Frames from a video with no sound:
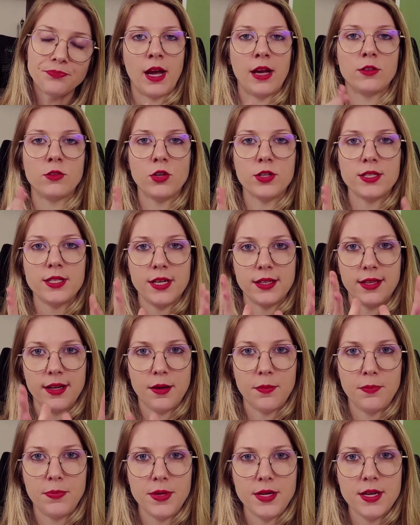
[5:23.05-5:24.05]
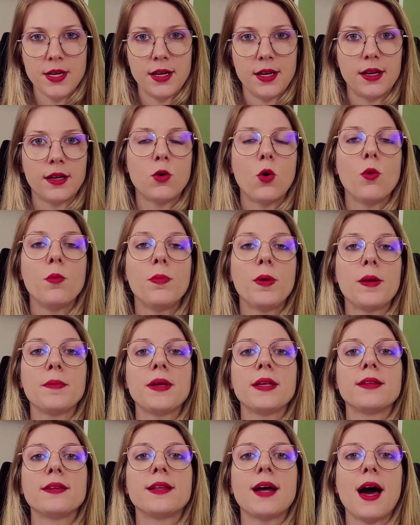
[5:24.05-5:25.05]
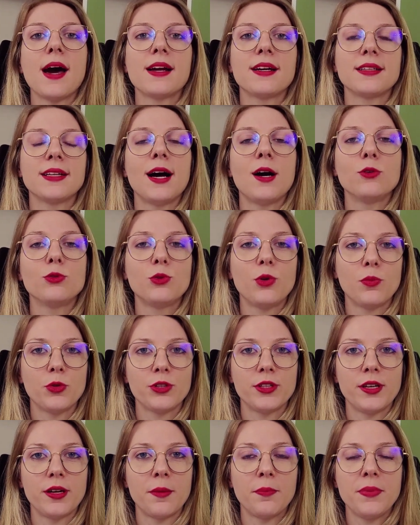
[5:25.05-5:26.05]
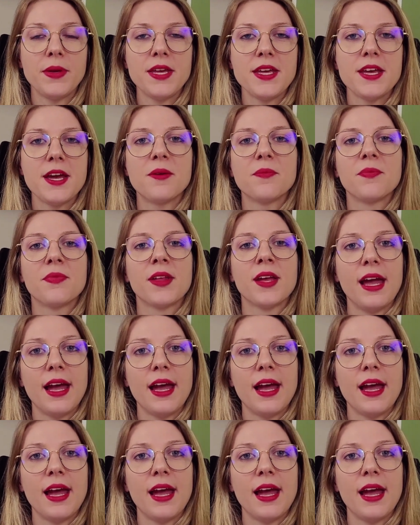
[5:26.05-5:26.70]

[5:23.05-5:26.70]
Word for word: A nossa terapia complementar da autoemoterapia,